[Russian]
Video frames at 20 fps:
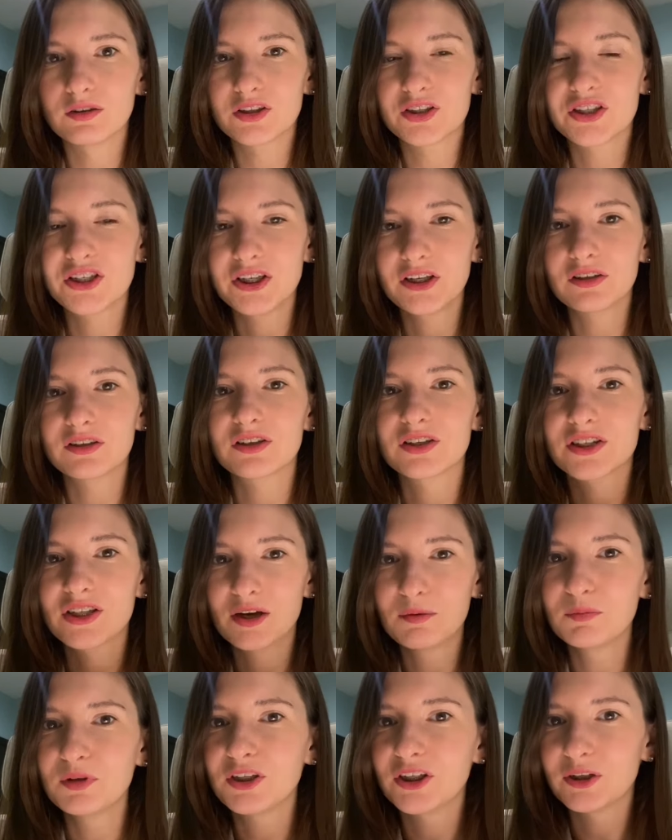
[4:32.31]
те
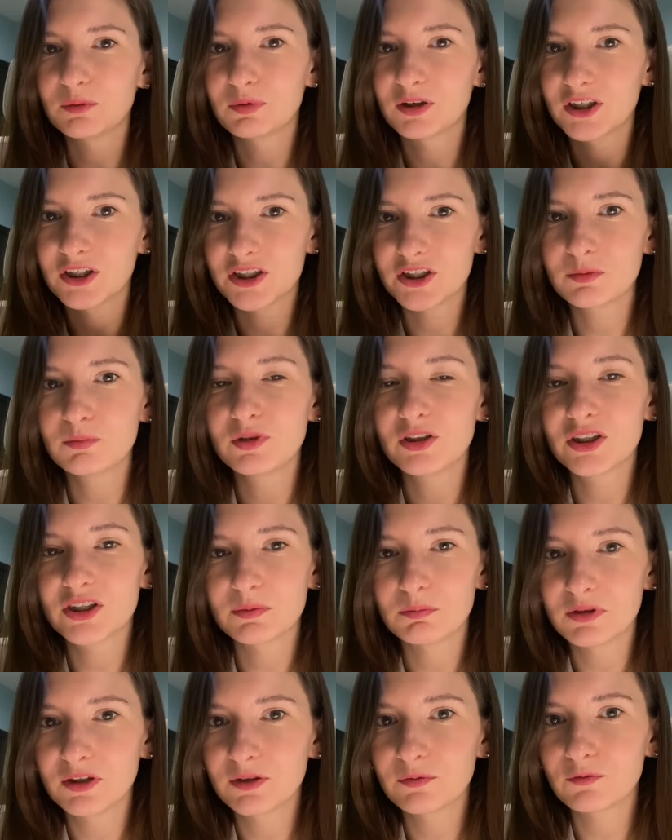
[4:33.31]
самые необходимые
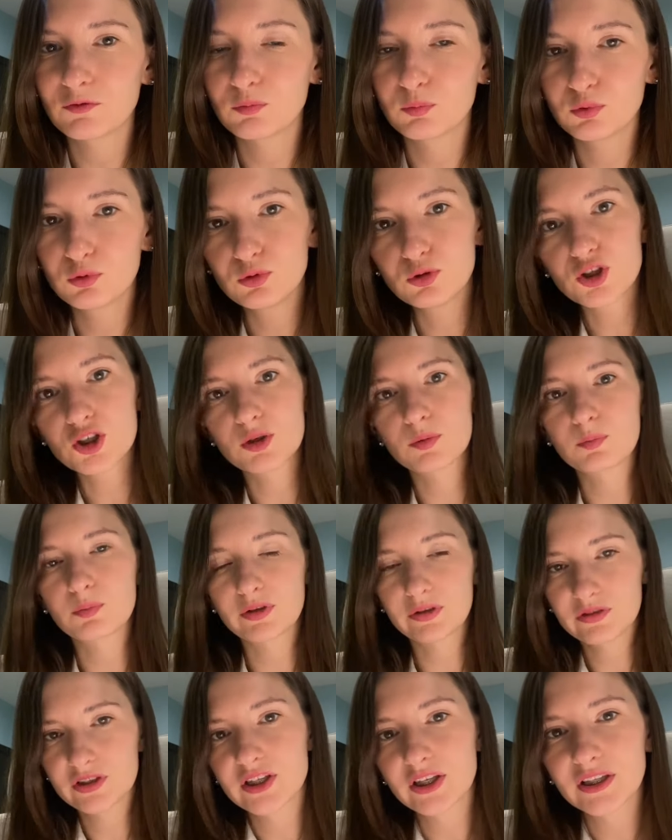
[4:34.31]
тебе в будущем
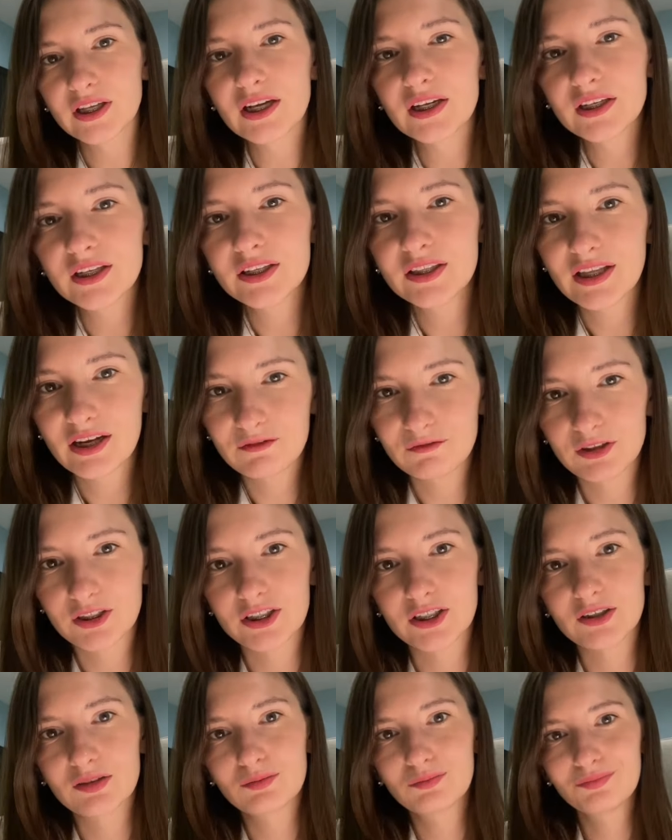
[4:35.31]
профессиональные
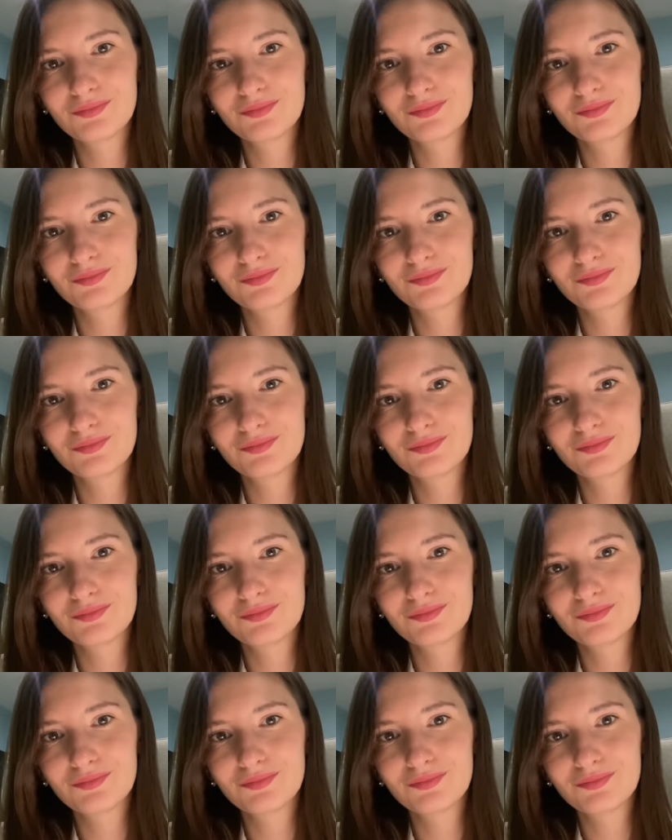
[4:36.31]
навыки.